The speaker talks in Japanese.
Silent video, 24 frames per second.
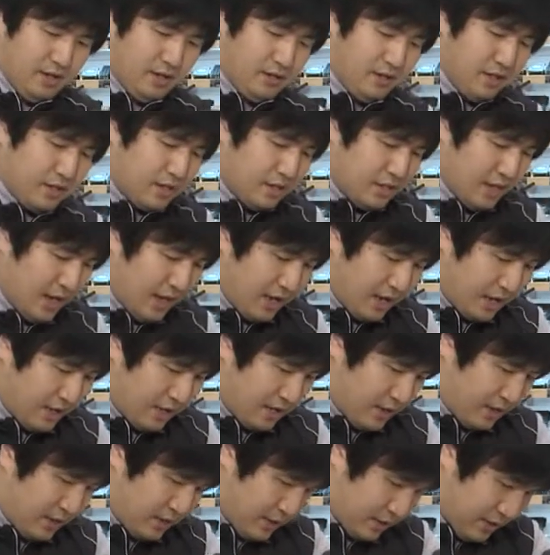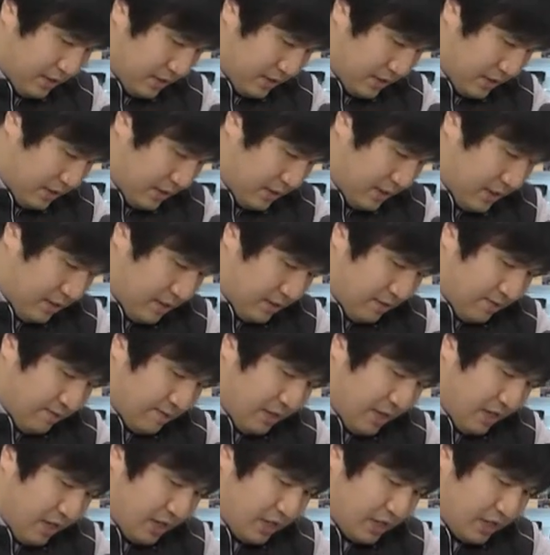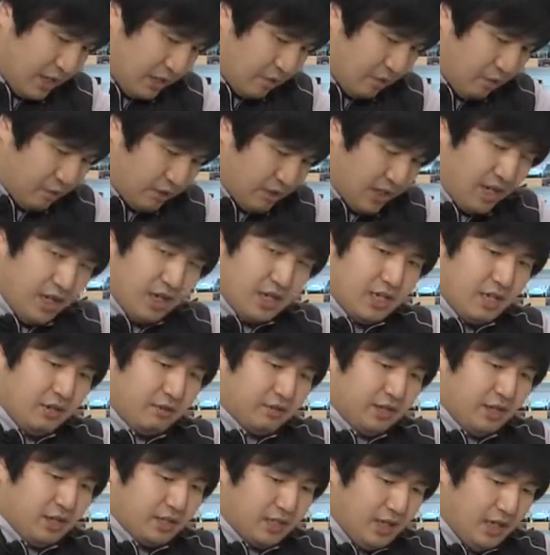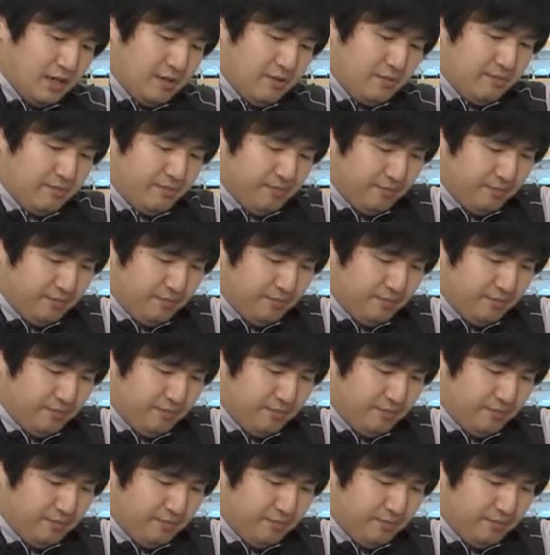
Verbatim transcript: ネジで回して固定してください